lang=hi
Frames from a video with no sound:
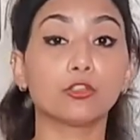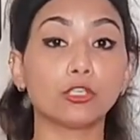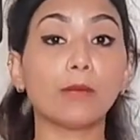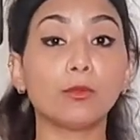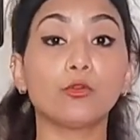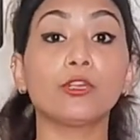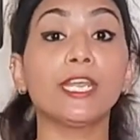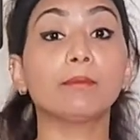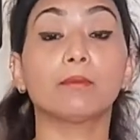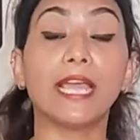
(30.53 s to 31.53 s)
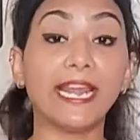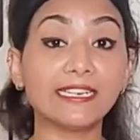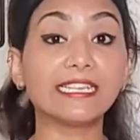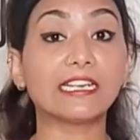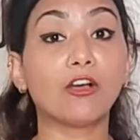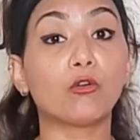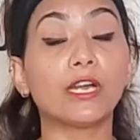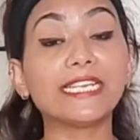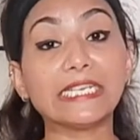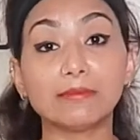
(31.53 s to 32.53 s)
तो आप लोगों ने एक ऐड देखा होगा
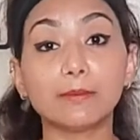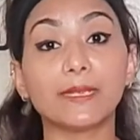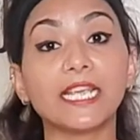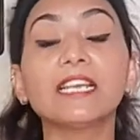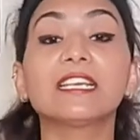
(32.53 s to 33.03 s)
टीवी पे